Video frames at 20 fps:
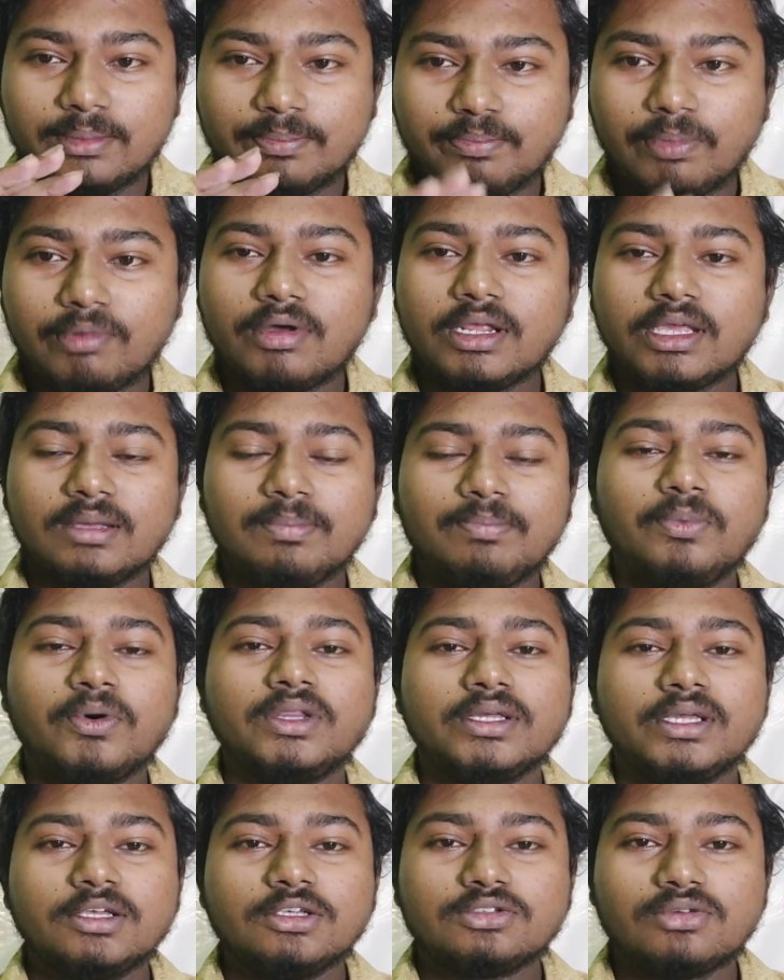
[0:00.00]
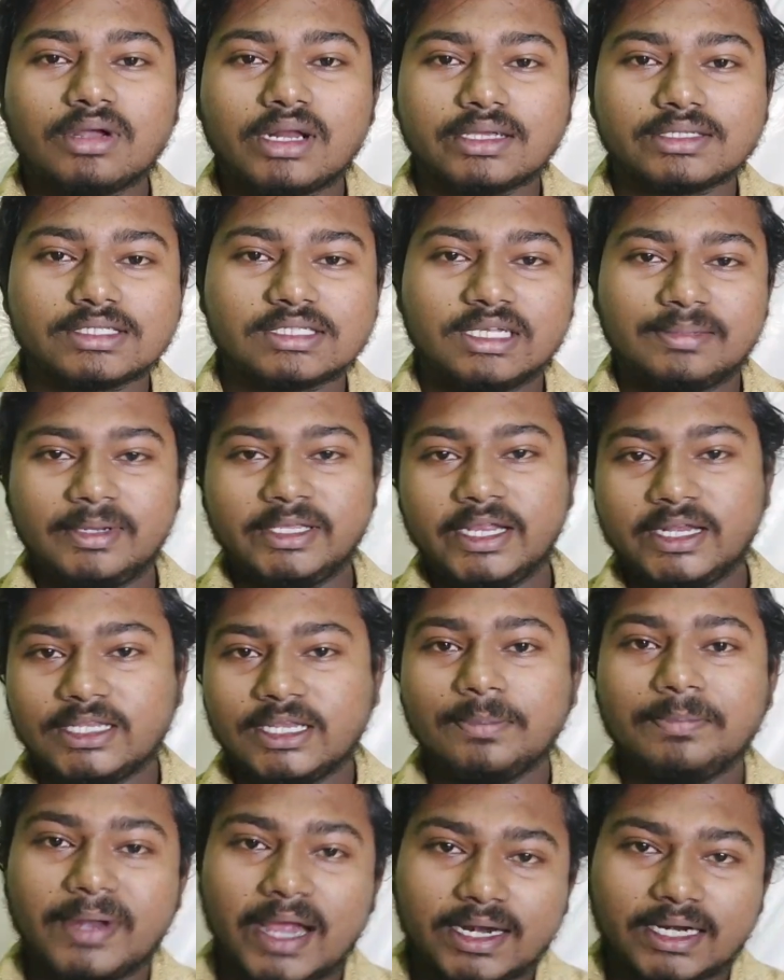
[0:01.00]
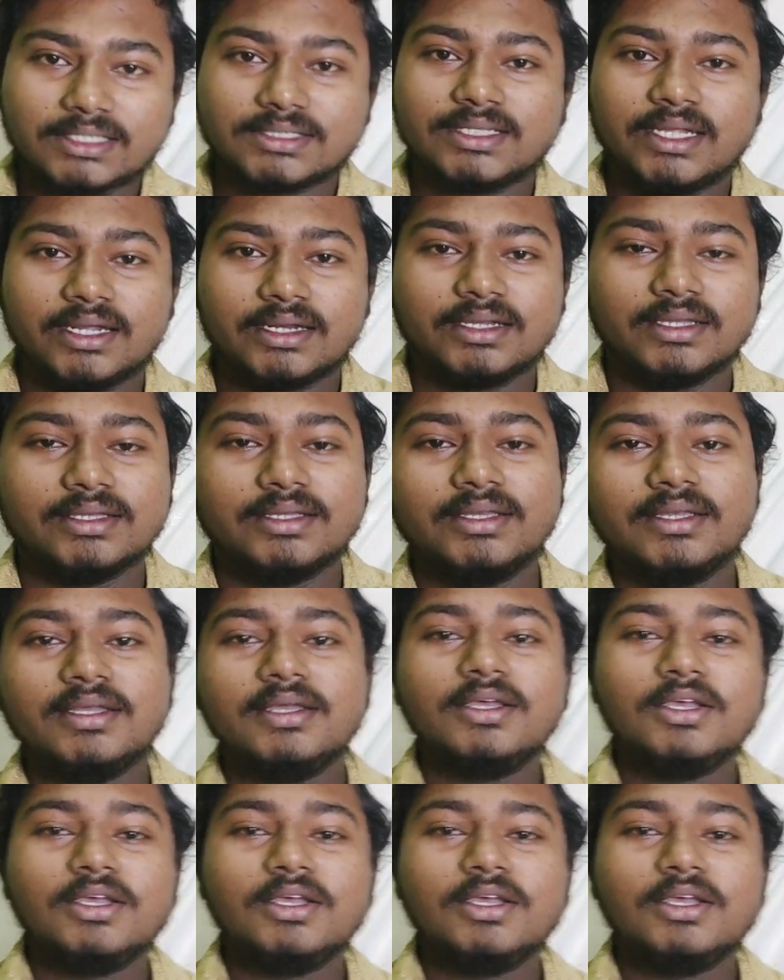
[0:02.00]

இப்போ இப்போதைக்கு சோலார் சிஸ்டமில் எட்டு பிளானட்ஸ் தான் இருக்குது